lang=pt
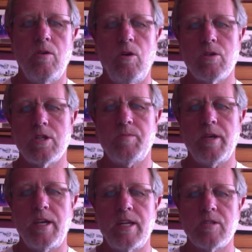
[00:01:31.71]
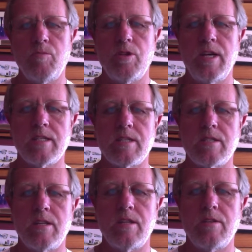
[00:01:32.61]
Outras pequenas
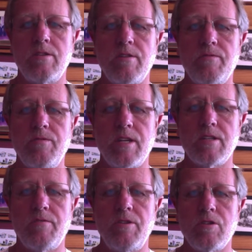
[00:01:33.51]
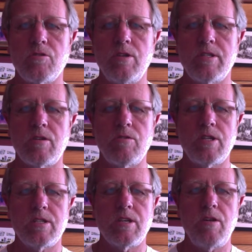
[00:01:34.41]
mudanças nas definições
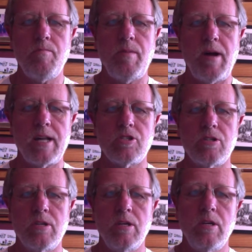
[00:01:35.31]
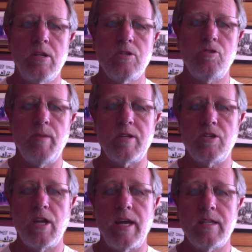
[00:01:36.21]
aconteceram em parte de uma
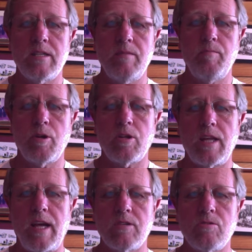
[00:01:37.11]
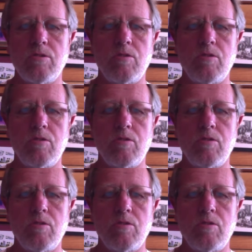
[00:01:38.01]
audiência, protestos